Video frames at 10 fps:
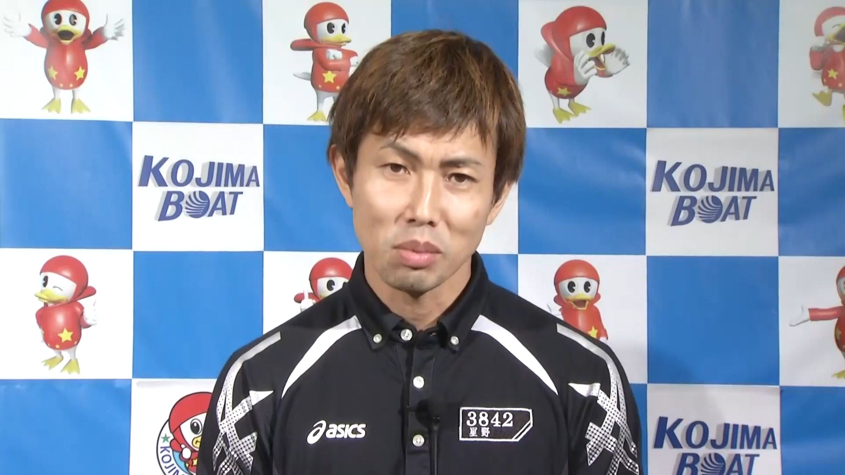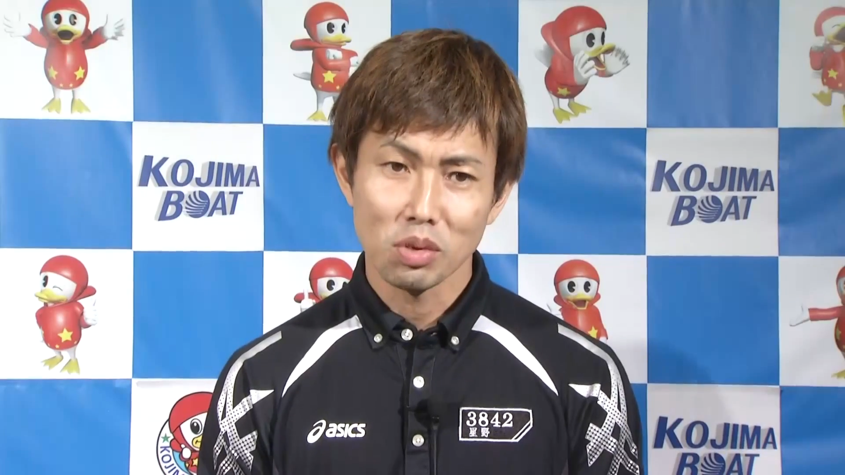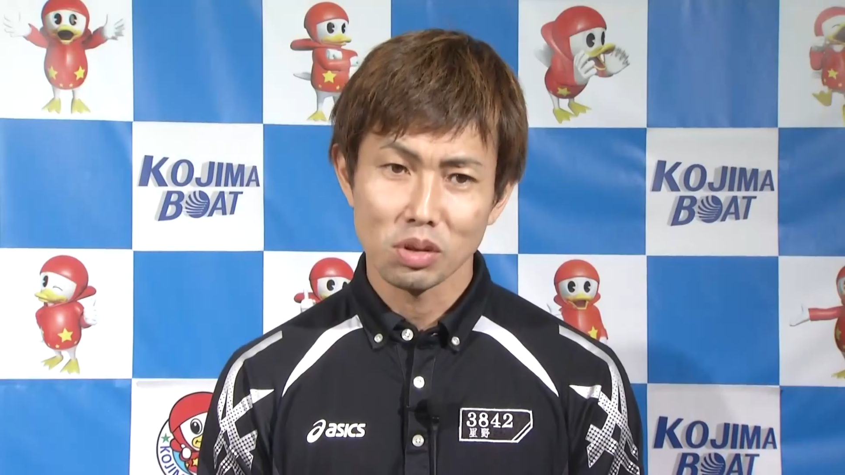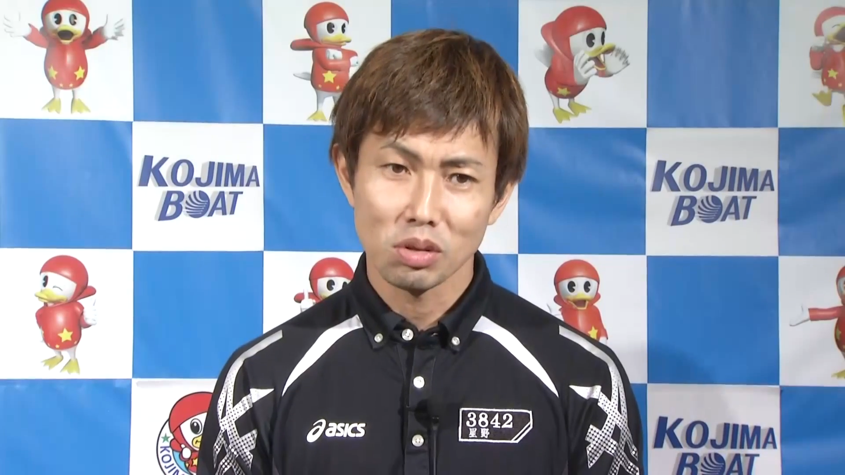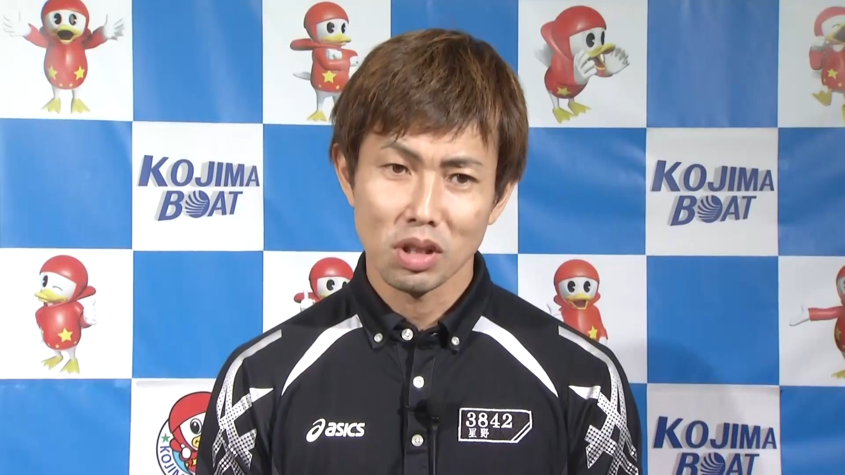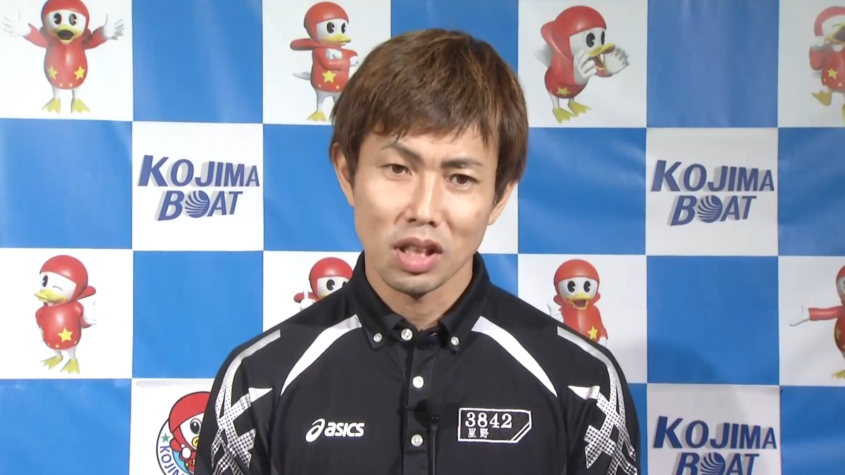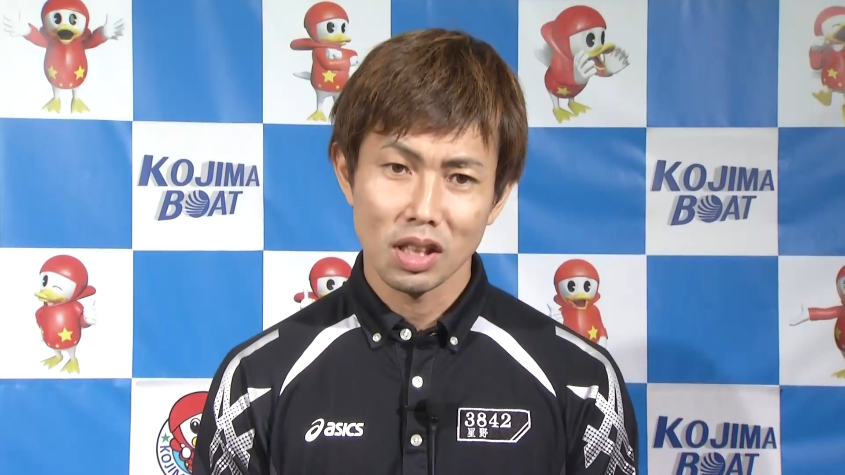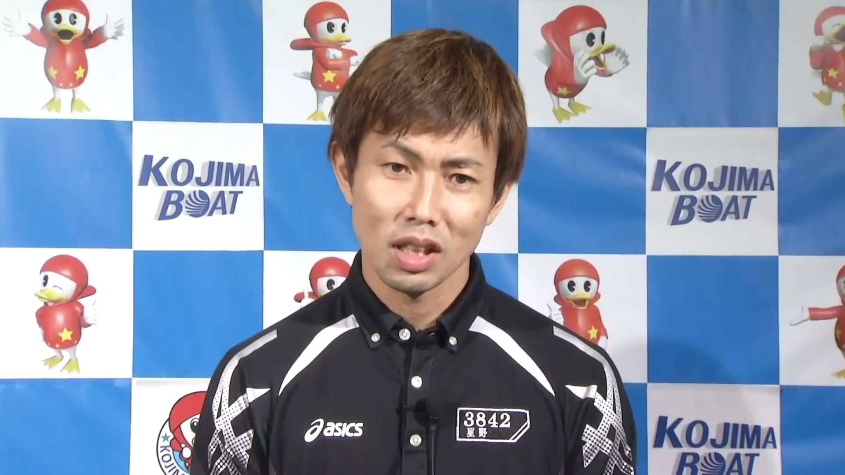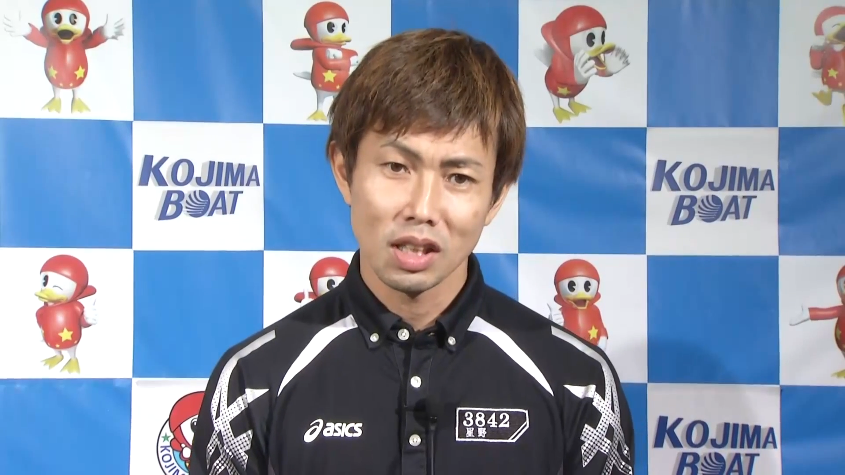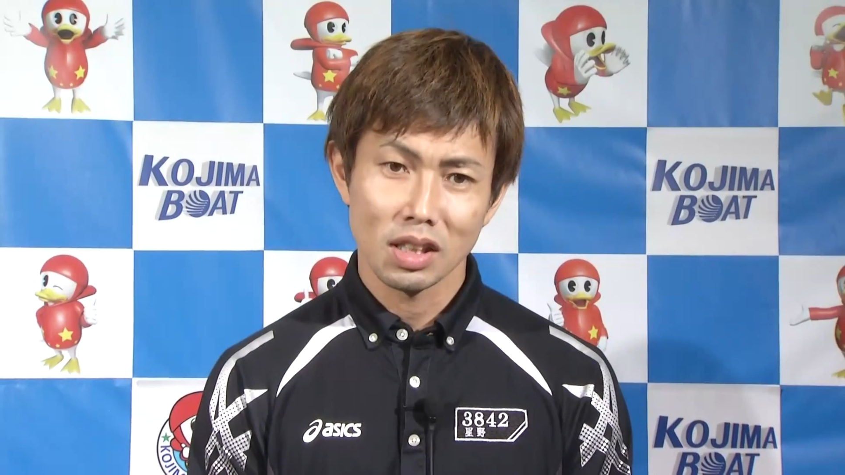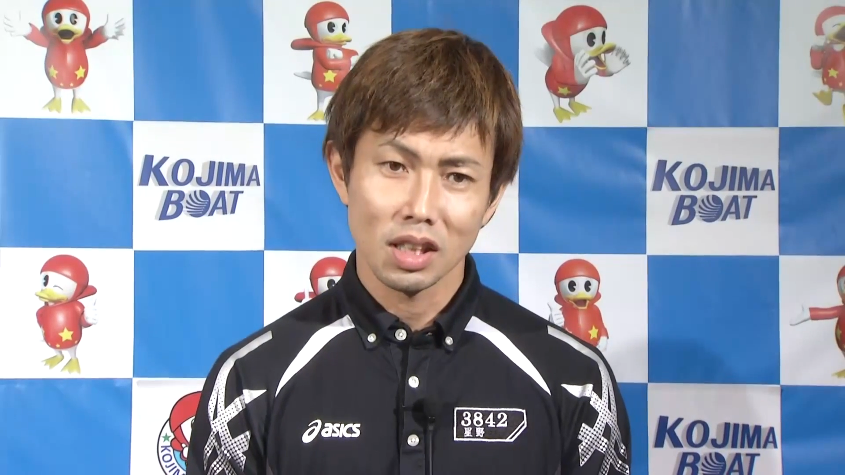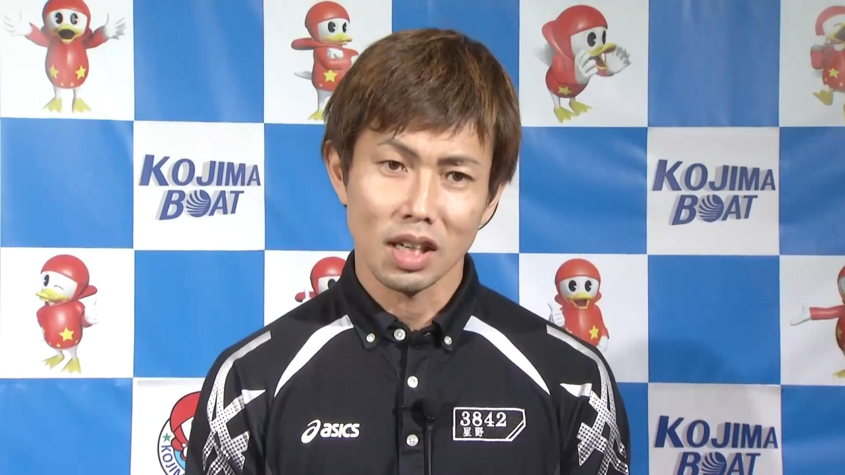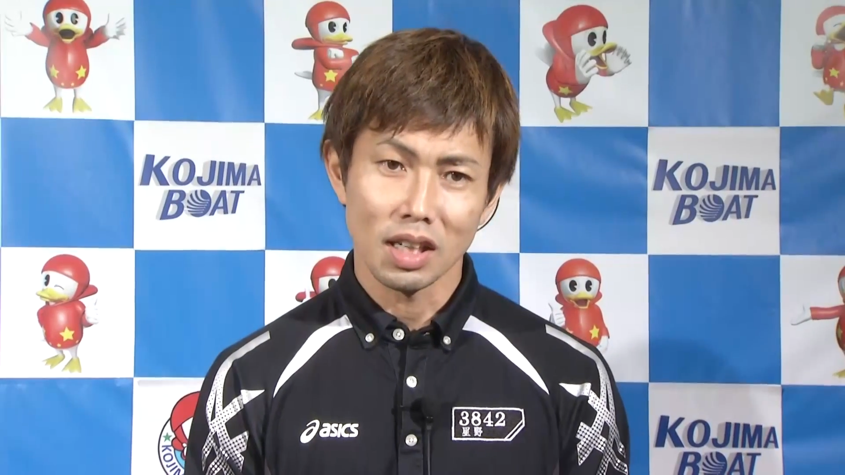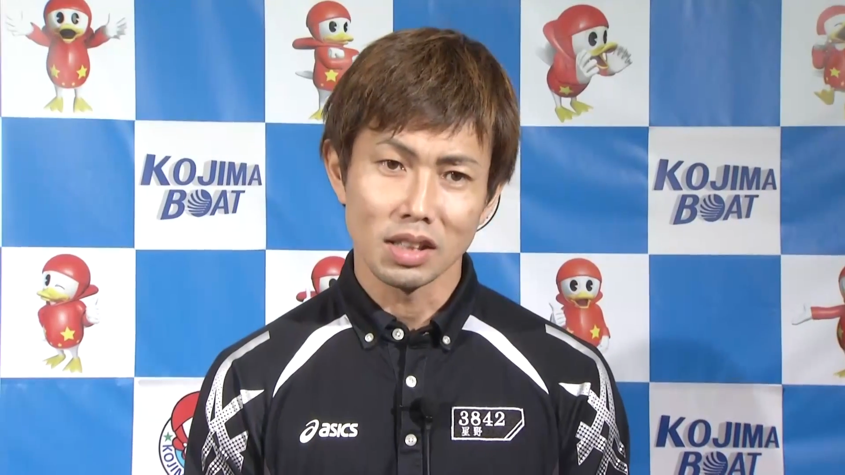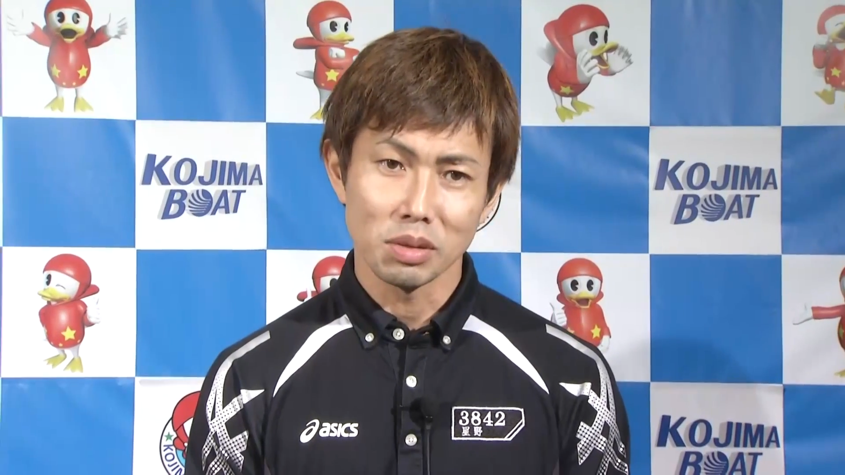もうそれでできた
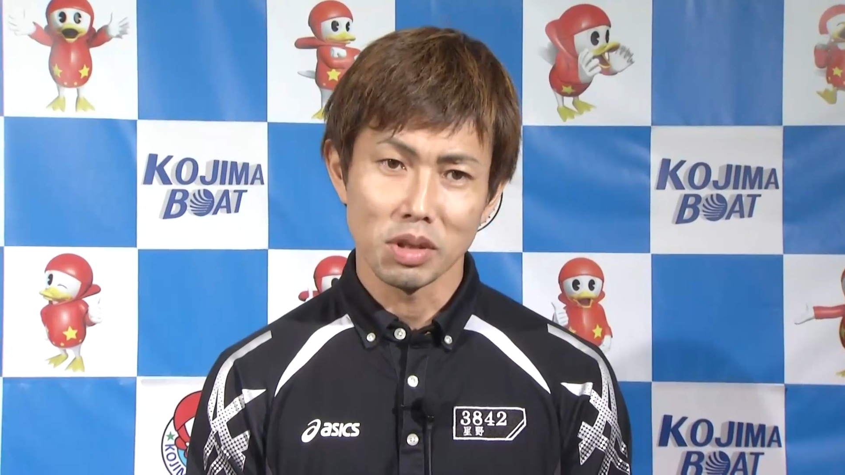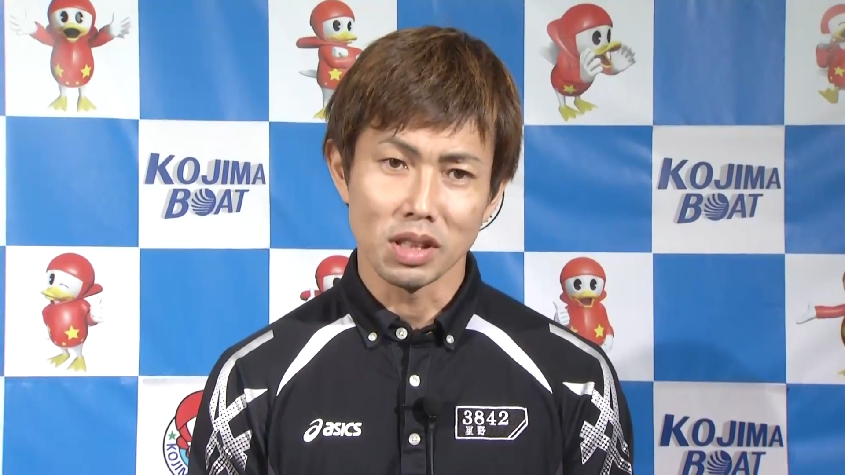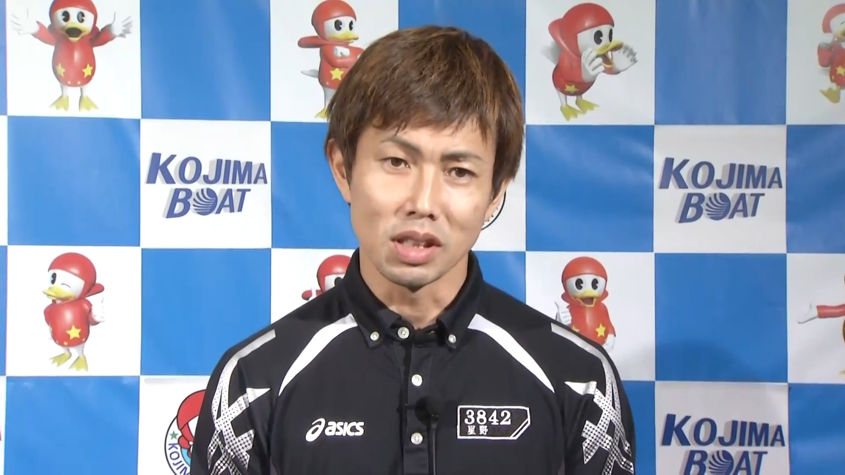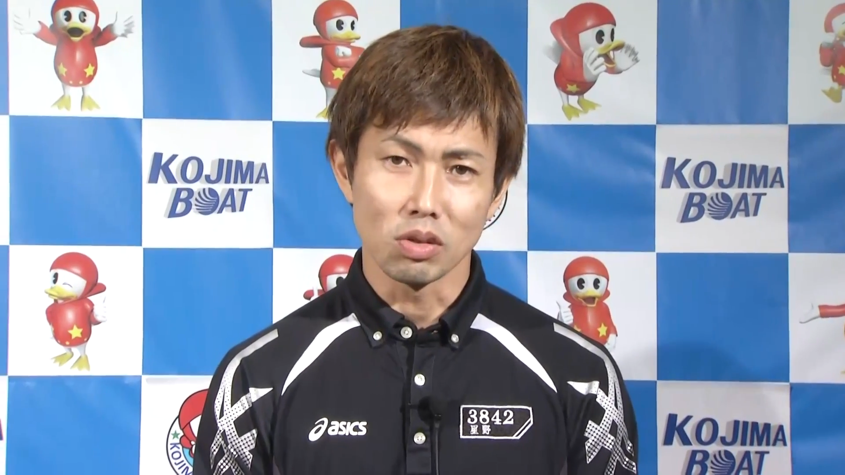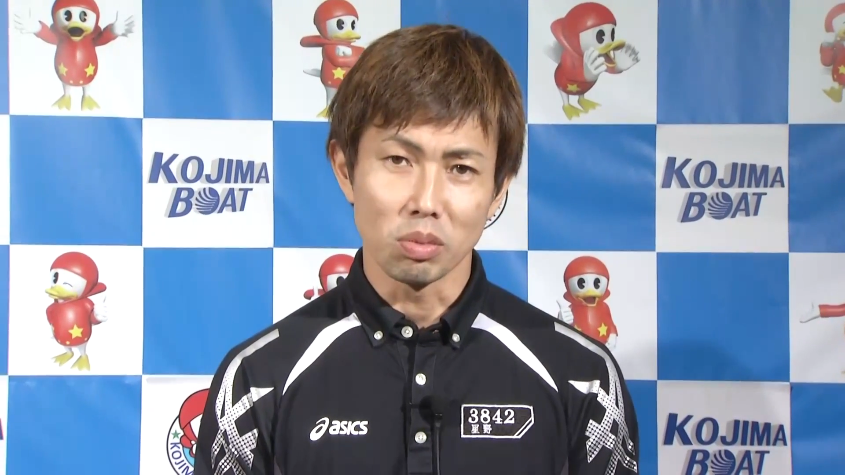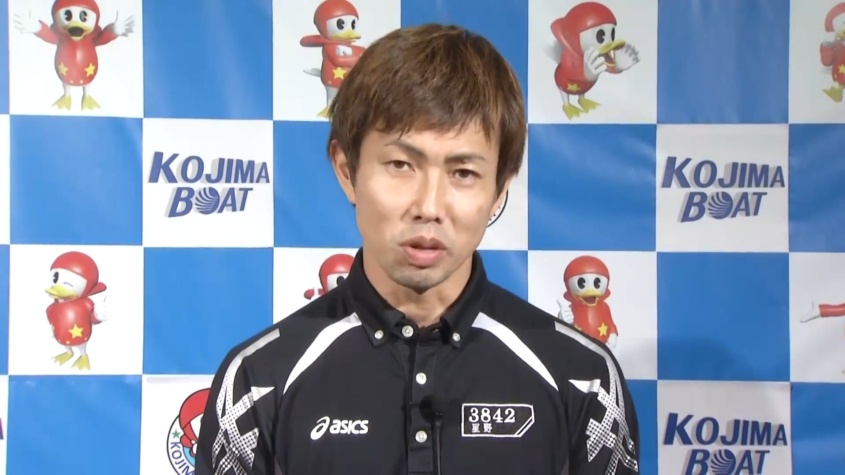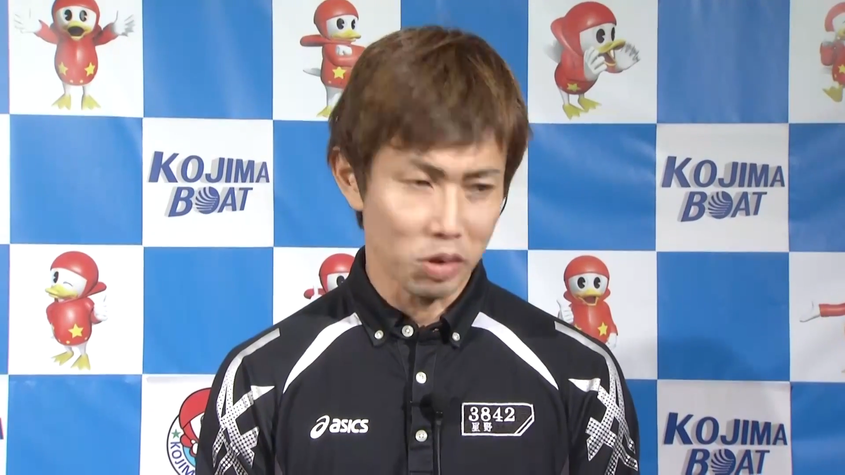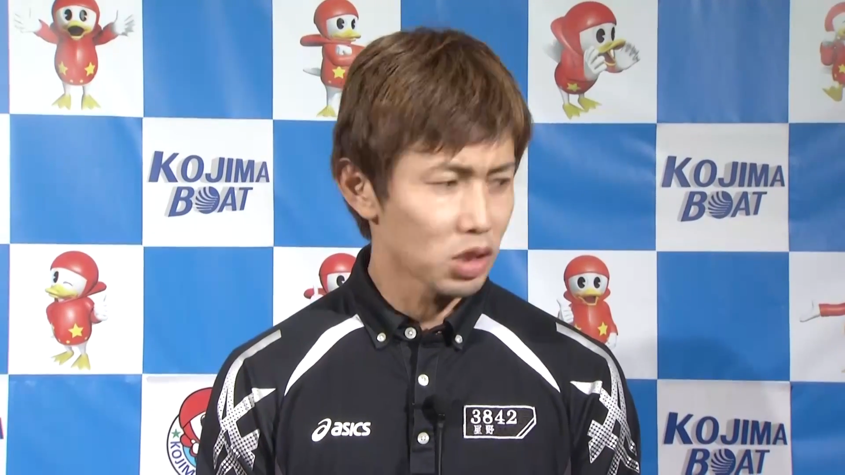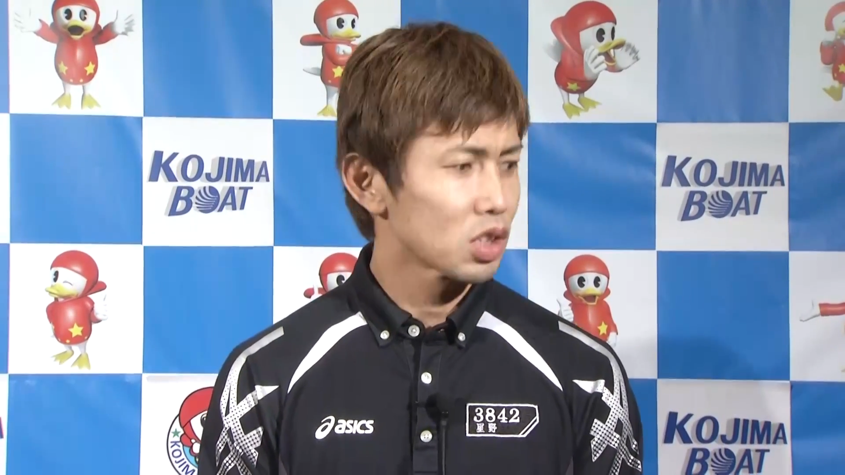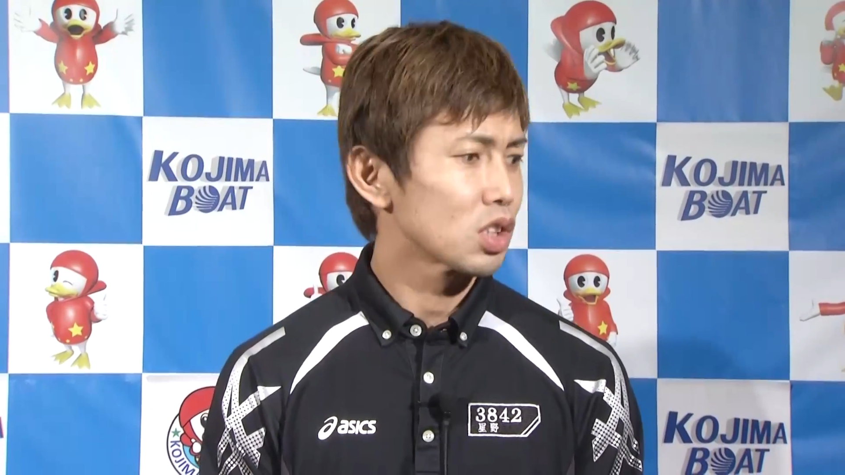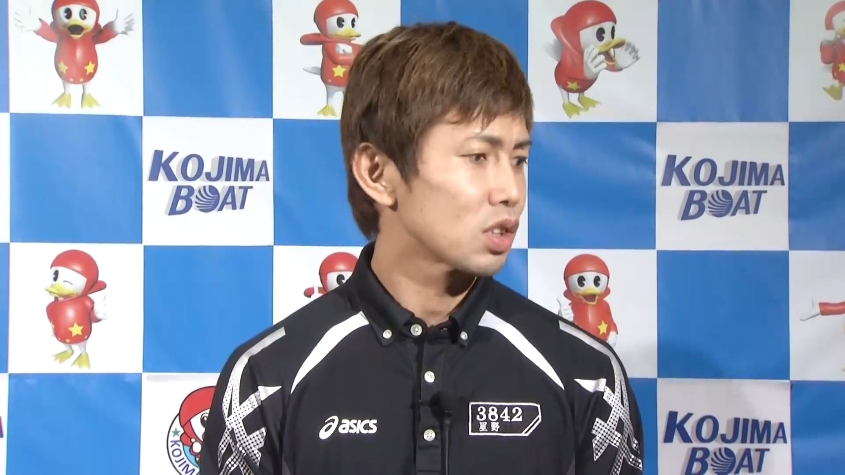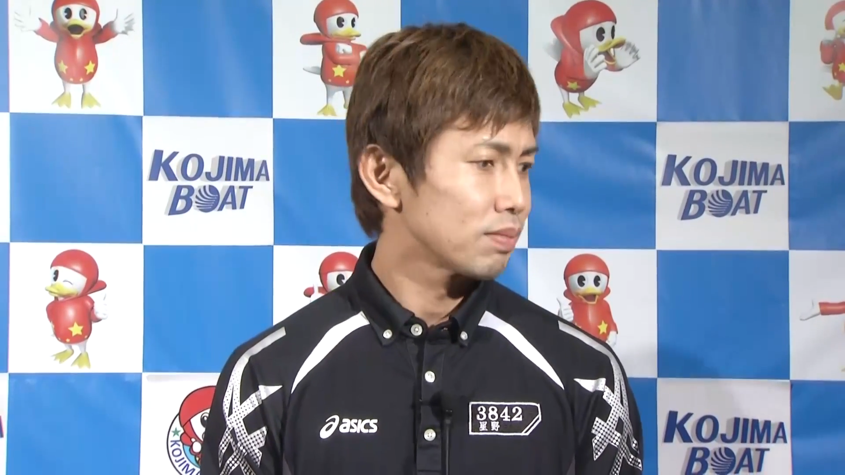ら一番いいと思います。